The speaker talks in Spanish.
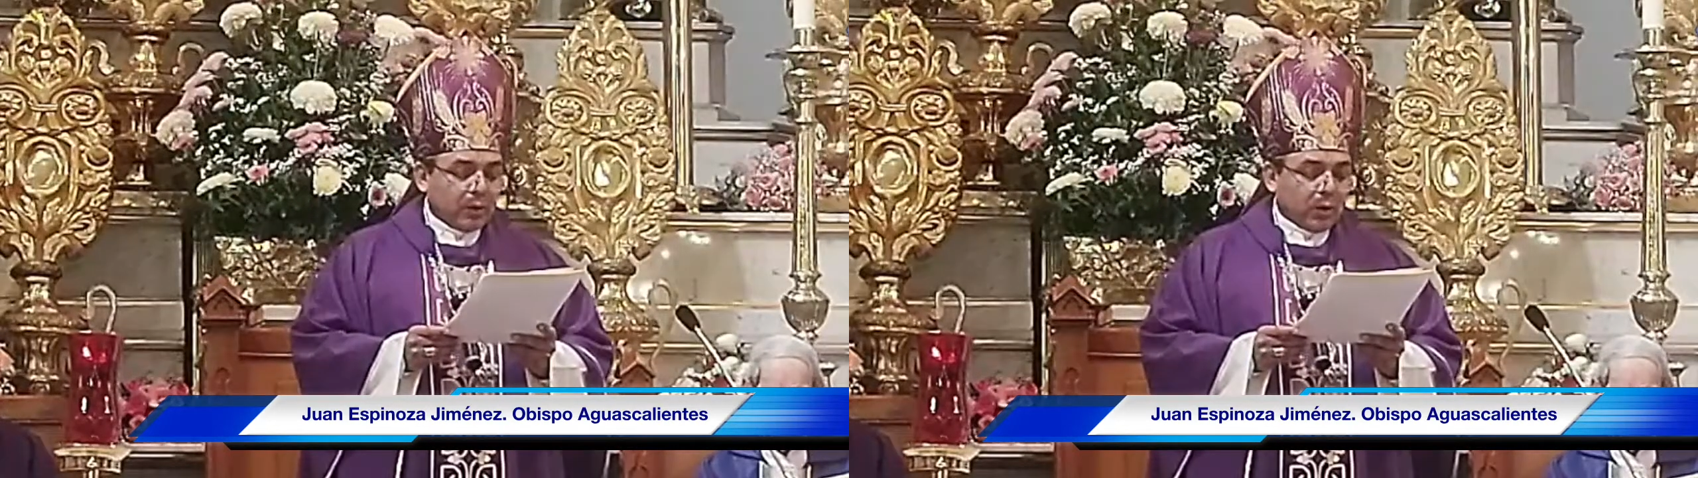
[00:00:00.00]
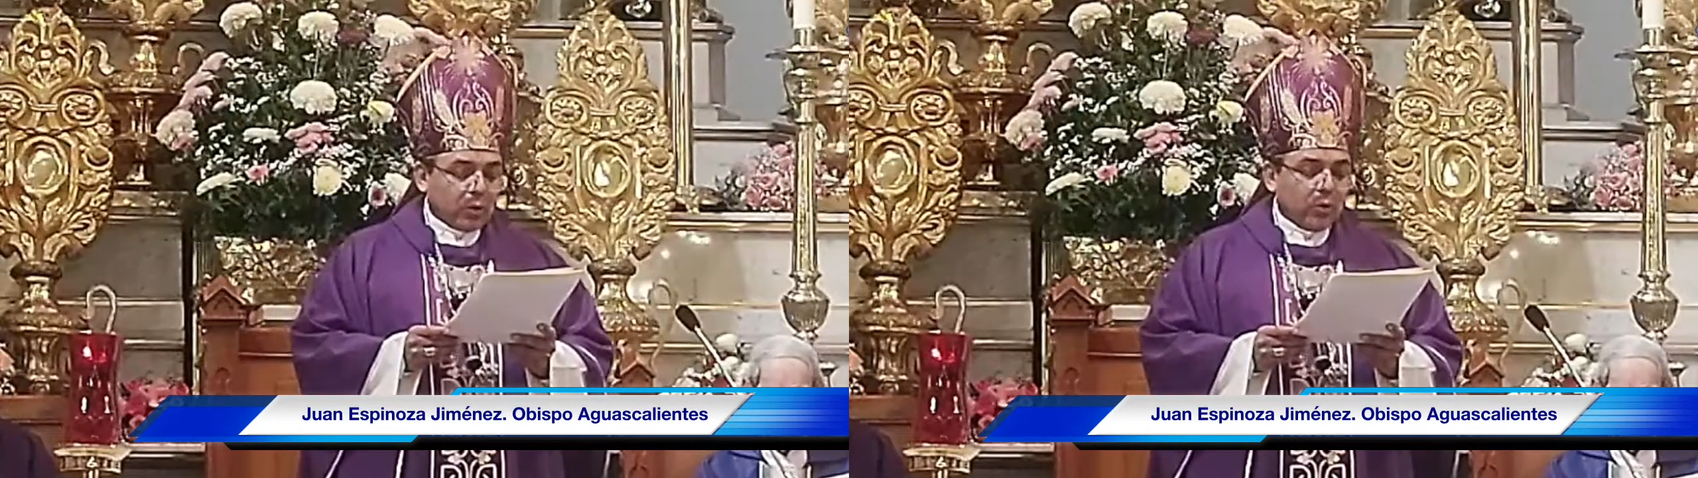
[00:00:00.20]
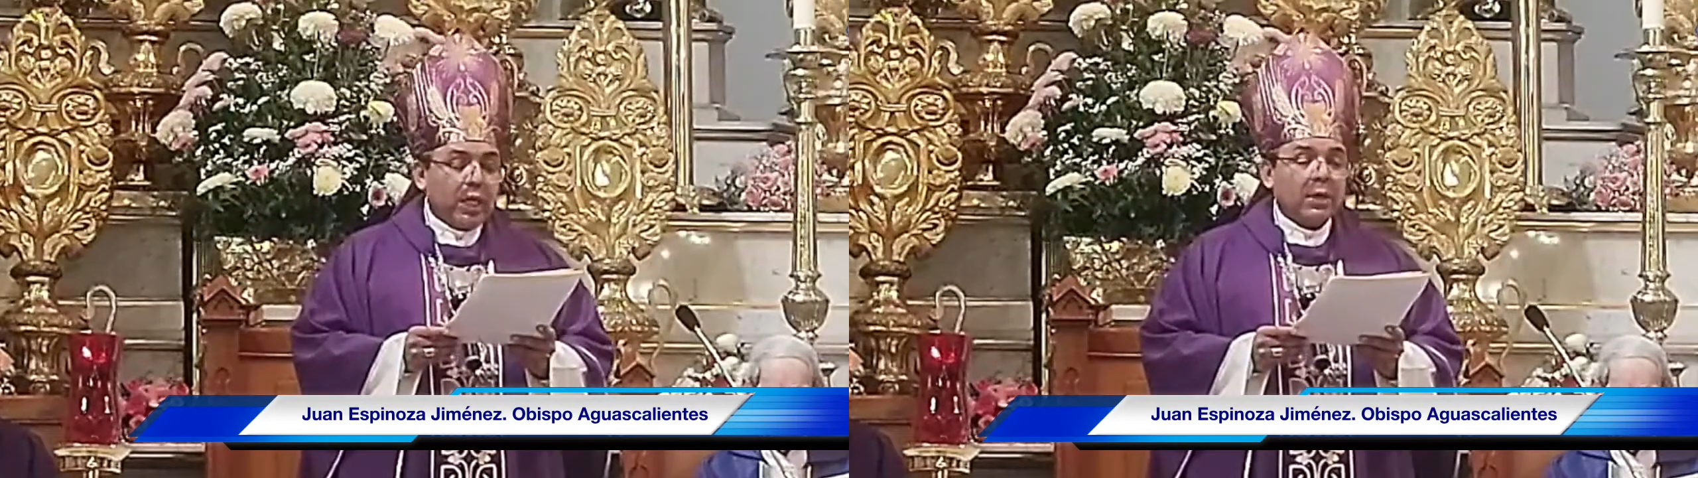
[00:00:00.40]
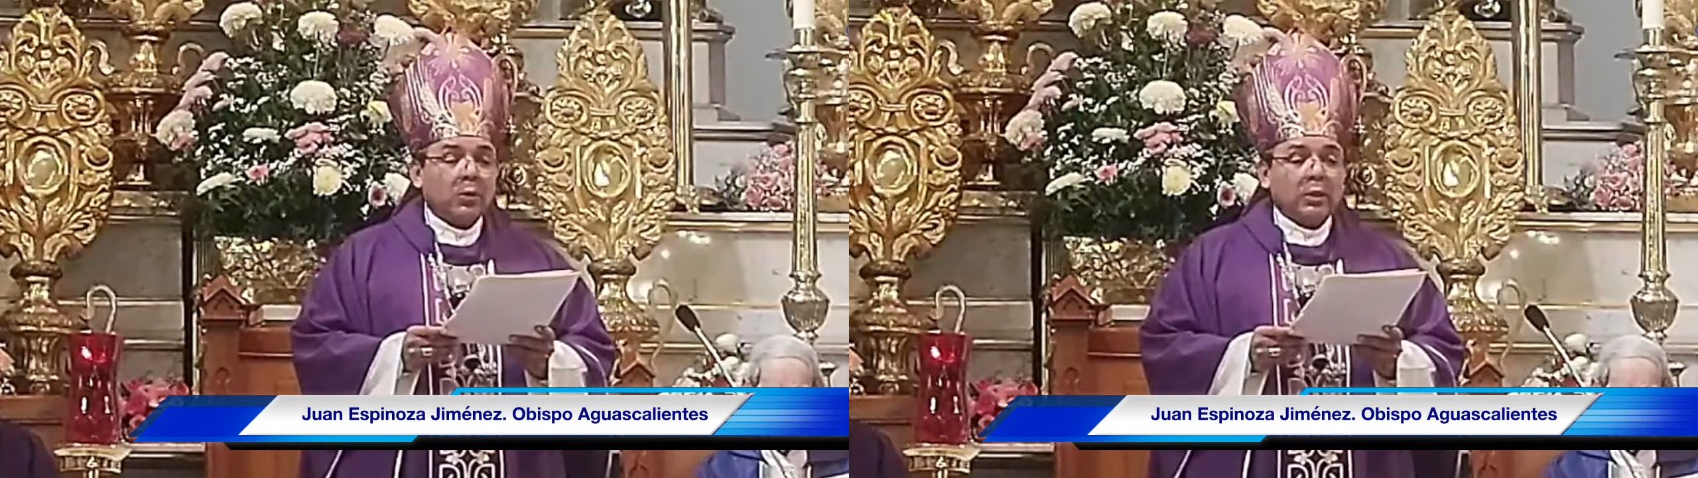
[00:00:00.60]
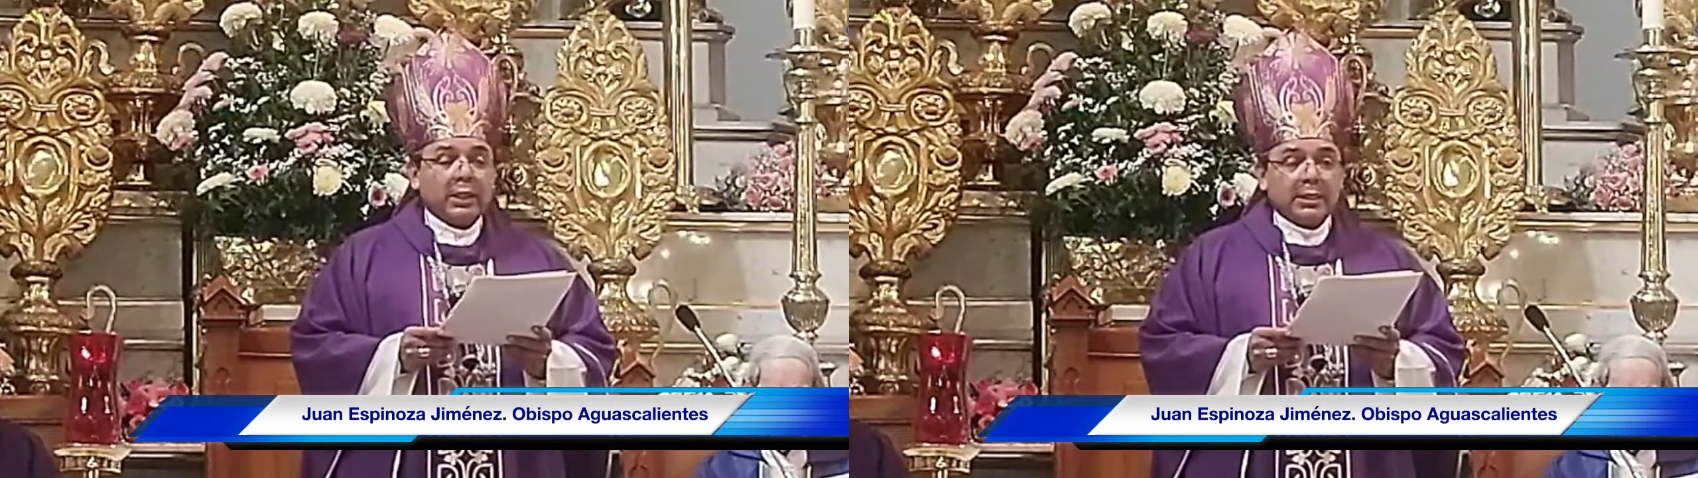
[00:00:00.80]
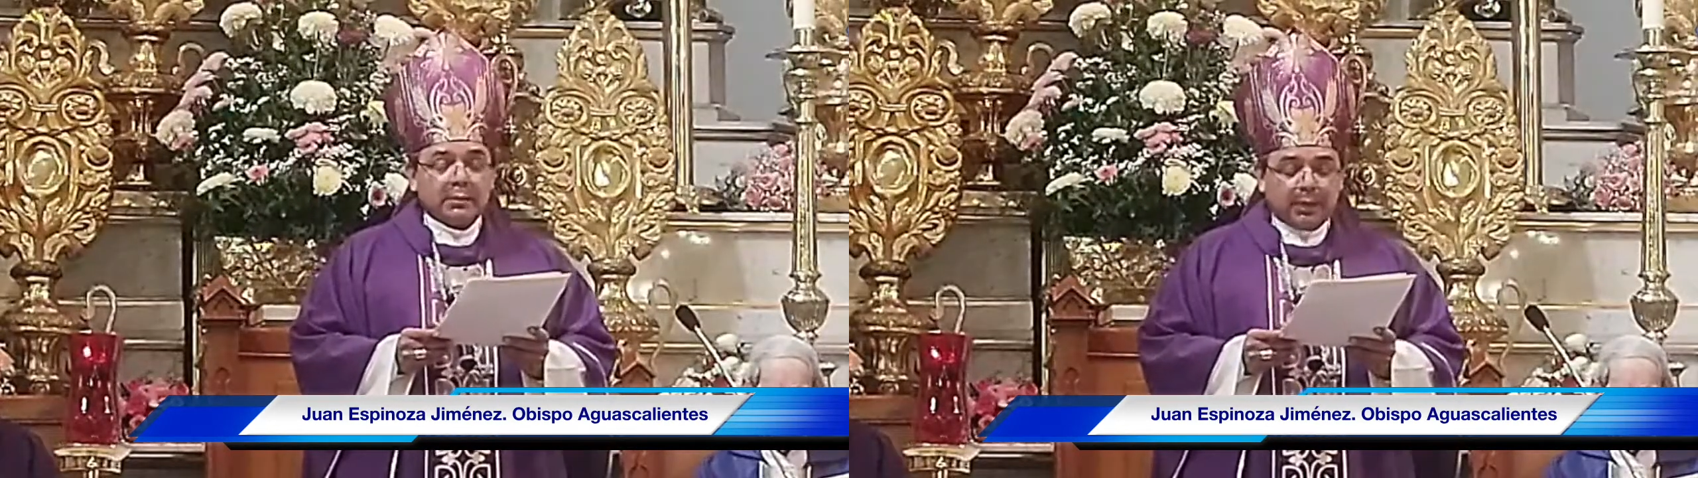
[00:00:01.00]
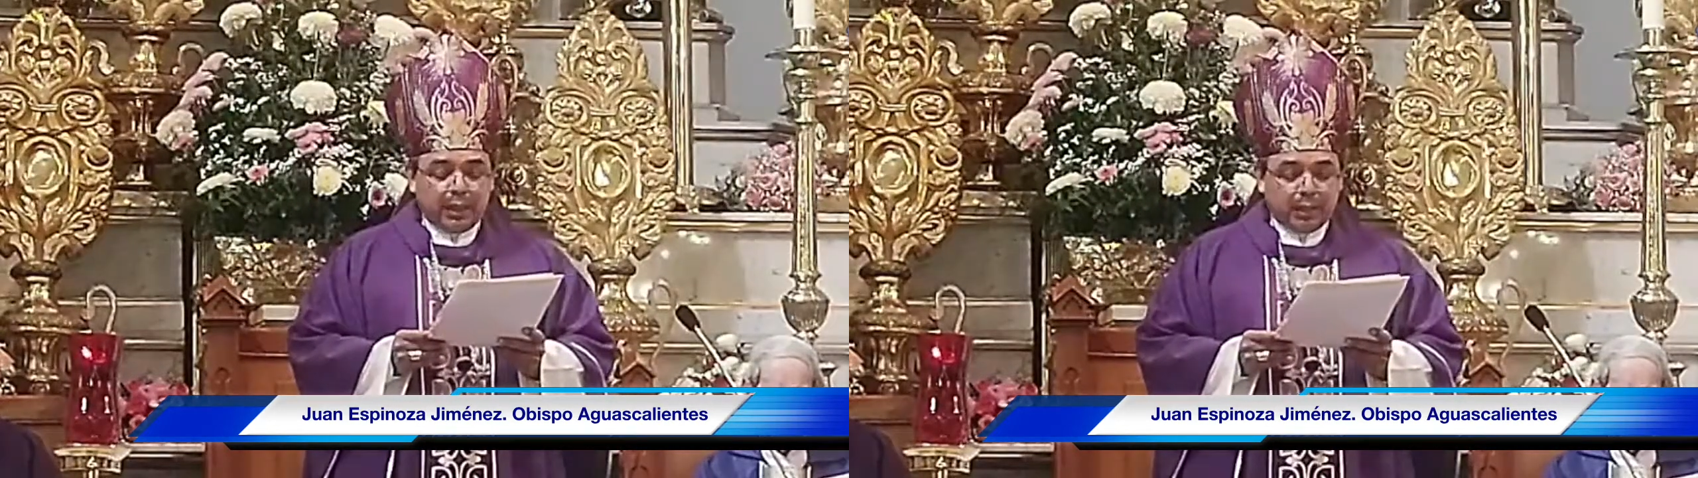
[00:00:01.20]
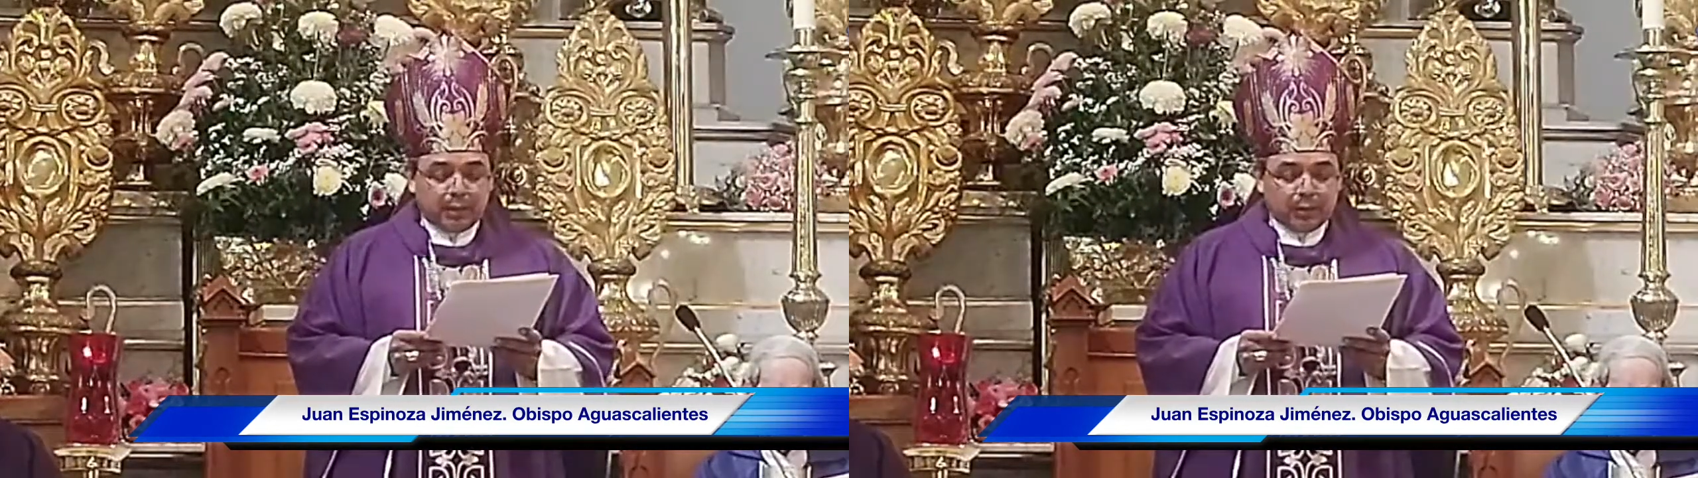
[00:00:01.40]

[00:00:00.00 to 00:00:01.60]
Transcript: con un acontecimiento,